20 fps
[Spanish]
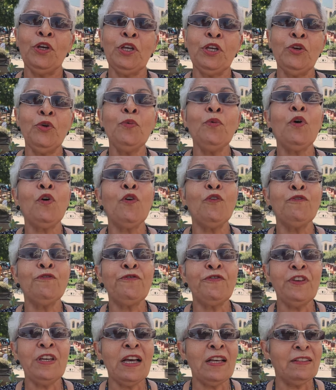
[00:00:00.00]
y, hubo
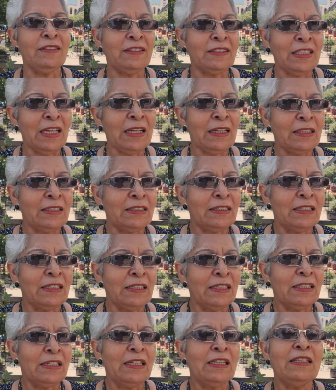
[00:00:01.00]
confianza
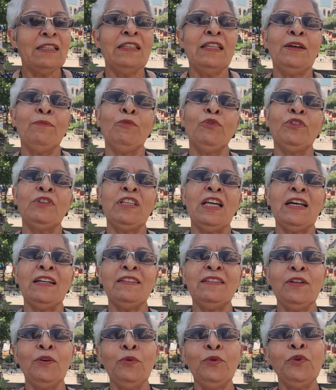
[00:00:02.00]
de
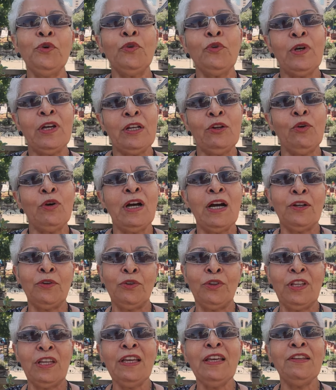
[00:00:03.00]
montarse uno en los
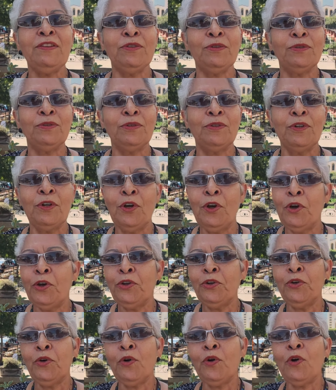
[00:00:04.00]
carros de ellos,
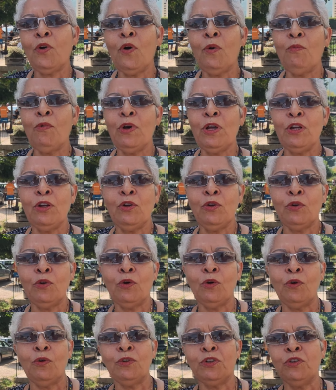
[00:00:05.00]
no como en
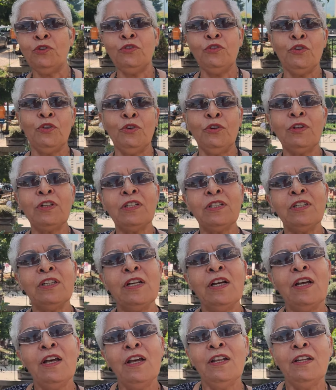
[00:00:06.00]
los New York
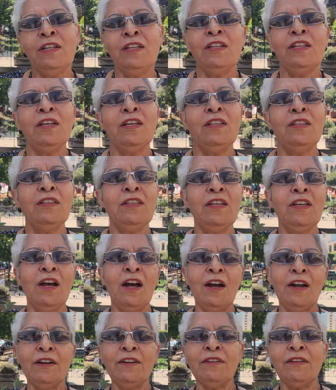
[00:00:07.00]
ni en
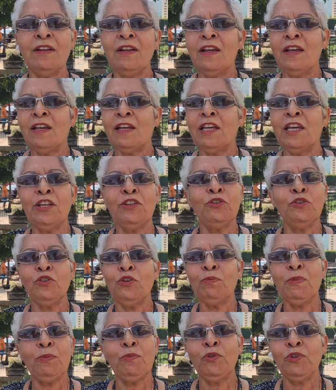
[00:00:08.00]
DR, que yo
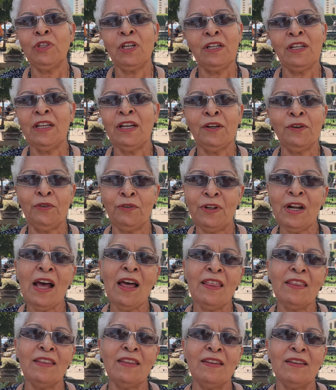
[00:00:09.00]
no me montaría con
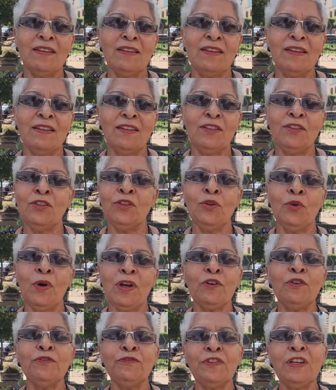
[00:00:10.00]
nadie. No
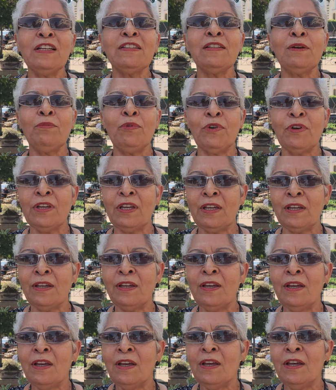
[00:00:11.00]
hay confianza porque
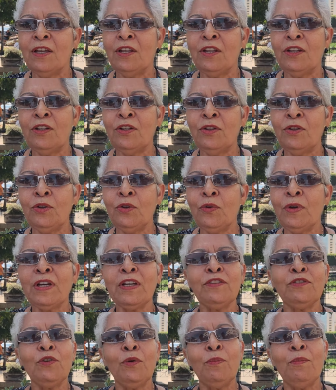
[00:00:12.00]
no es
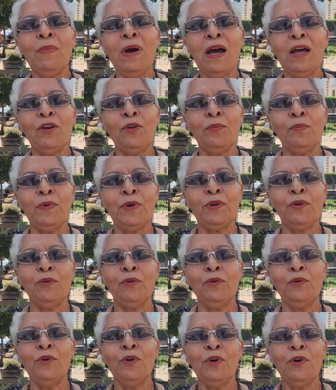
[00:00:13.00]
que son malos,
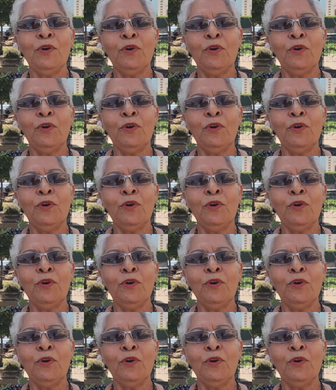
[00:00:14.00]
pero